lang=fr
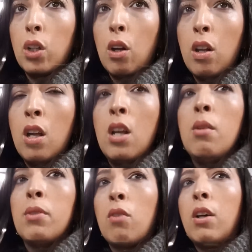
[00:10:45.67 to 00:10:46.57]
non
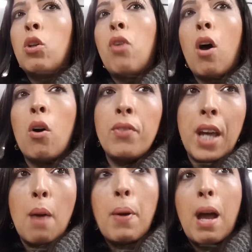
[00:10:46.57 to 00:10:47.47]
Parce qu'on va devoir
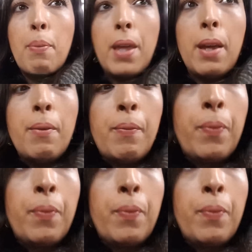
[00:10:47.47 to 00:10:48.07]
revenir après à pied.